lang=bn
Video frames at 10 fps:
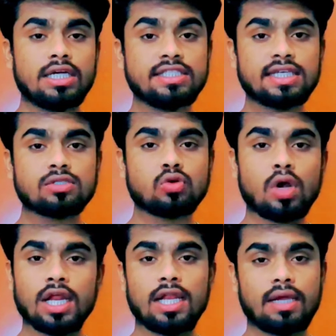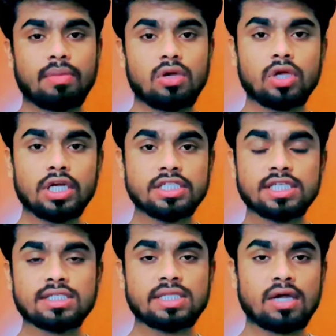রিসার্চ করা লাগবে ওকে
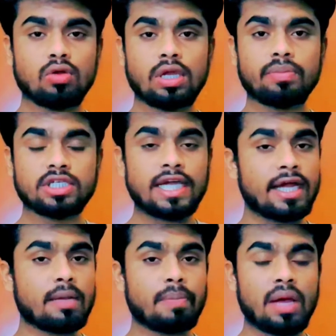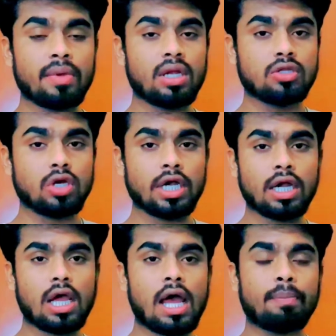রিসার্চ না করলে আপনি টাকাটা পাবেন না ধরেন
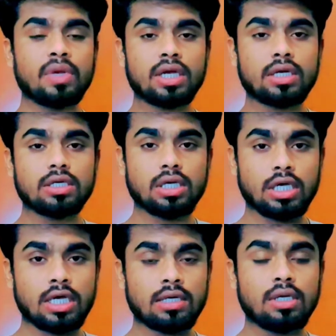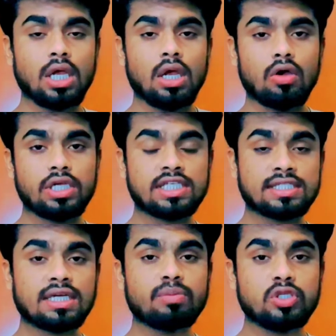আপনার ওই
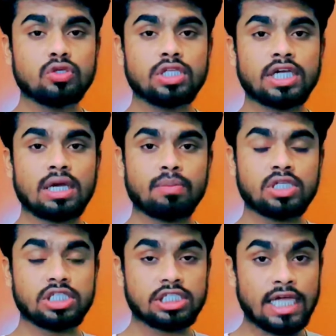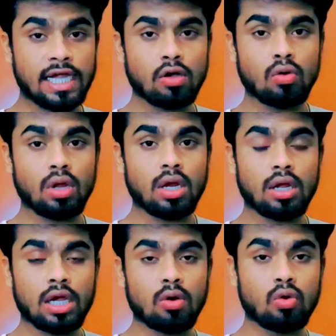স্ন্যাক ভিডিও দেখে আপনার যে টাকাগুলো
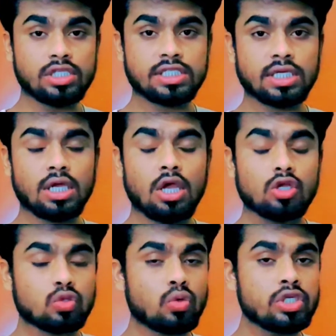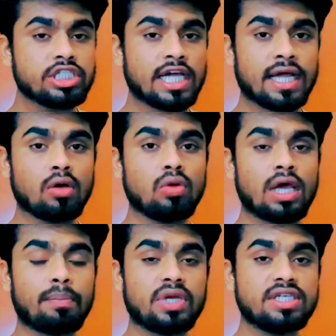হয়েছে তো ওই টাকাগুলো
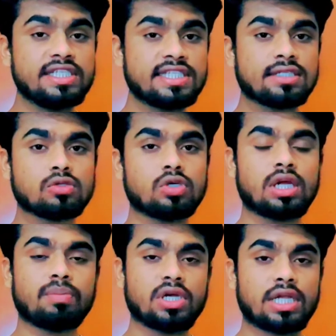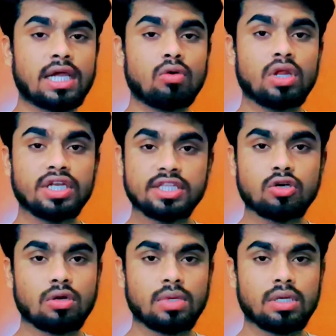আপনি রিসার্চ করে আপনার টাকাগুলো
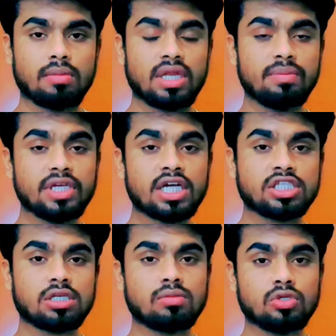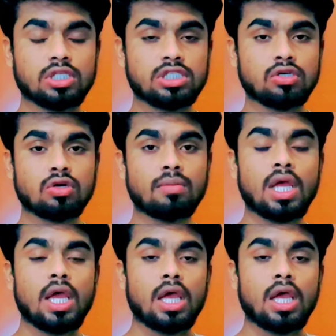নিতে হবে মানে বিকাশের মধ্যে যেরকম